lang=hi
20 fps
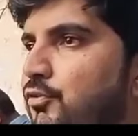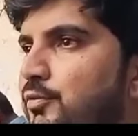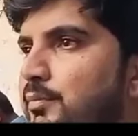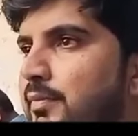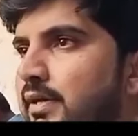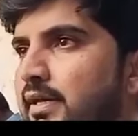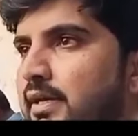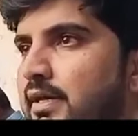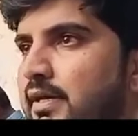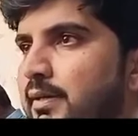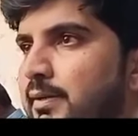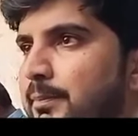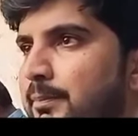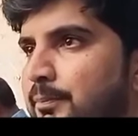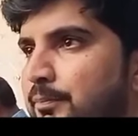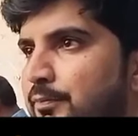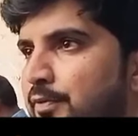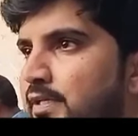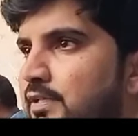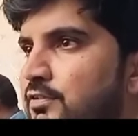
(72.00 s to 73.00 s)
उनमें
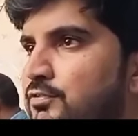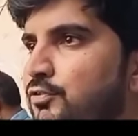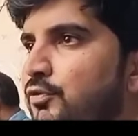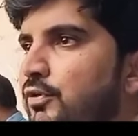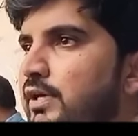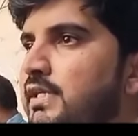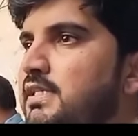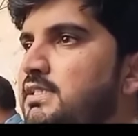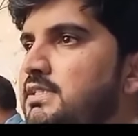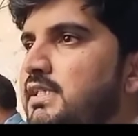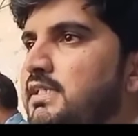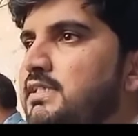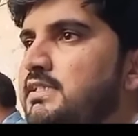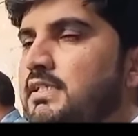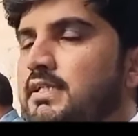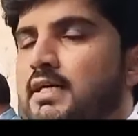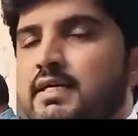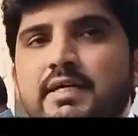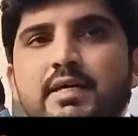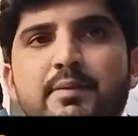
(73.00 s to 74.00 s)
पुलिस को इनिशियली
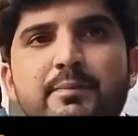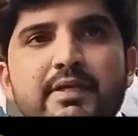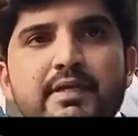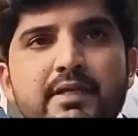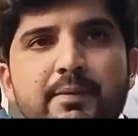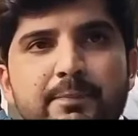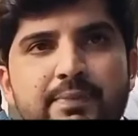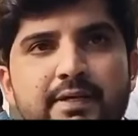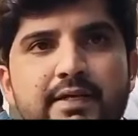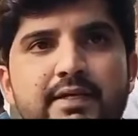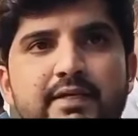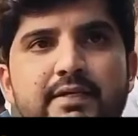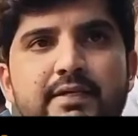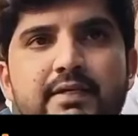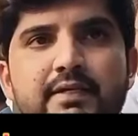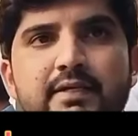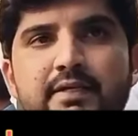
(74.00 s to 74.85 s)
जाके हमने कंप्लेंट